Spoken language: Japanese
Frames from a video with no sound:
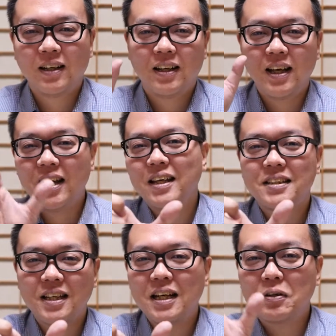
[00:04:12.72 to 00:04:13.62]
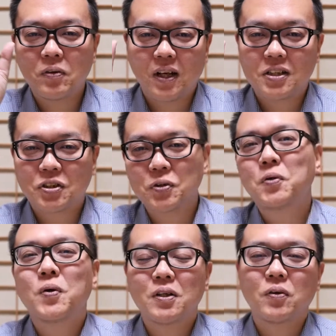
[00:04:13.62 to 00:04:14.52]
平成とか
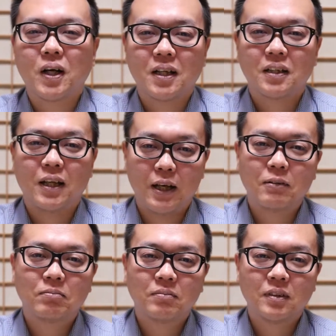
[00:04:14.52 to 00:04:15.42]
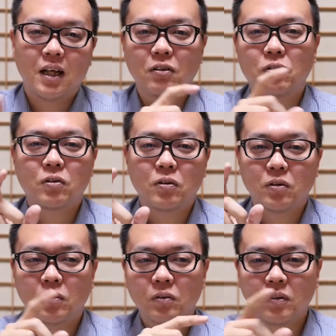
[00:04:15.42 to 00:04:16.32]
昭和とかってあ
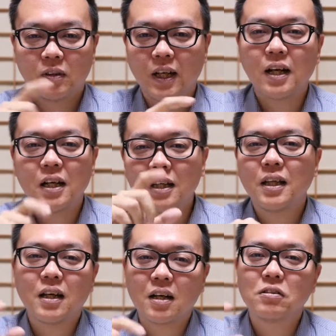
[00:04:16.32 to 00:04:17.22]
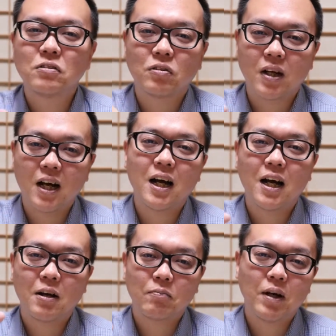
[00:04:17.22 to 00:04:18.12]
の手書きで書くの
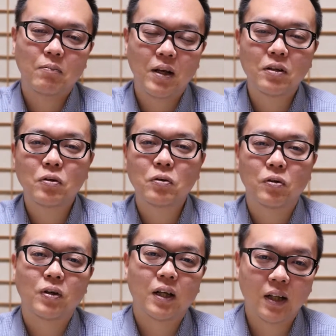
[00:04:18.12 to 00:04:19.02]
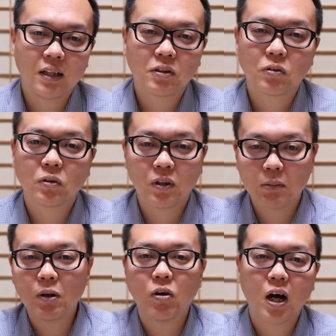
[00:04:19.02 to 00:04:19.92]
が、まあ、面倒というかねその手
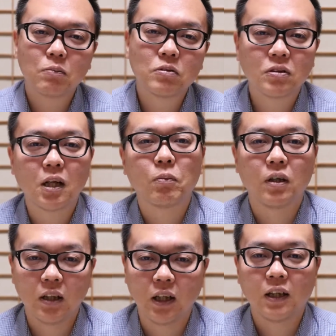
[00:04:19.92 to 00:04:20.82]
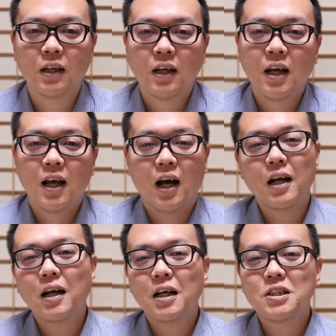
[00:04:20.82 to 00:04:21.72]
間を省くためにあ
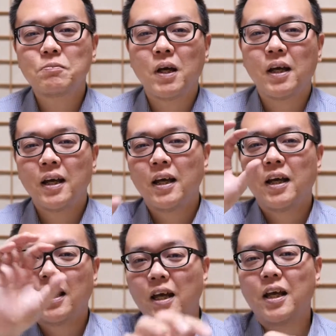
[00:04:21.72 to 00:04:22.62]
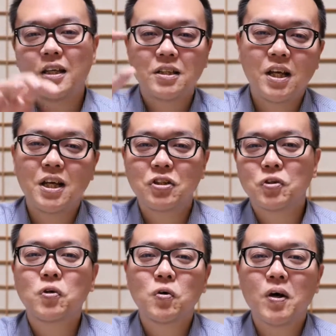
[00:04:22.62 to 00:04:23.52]
らかじめ平成
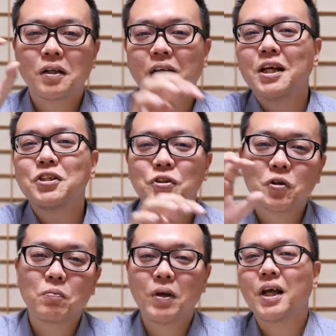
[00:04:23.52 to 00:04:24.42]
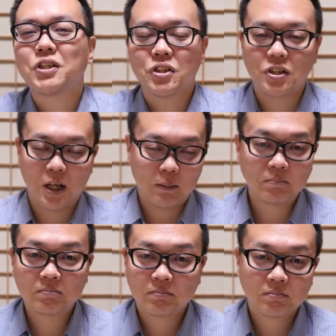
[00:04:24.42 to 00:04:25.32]
昭和大正明治って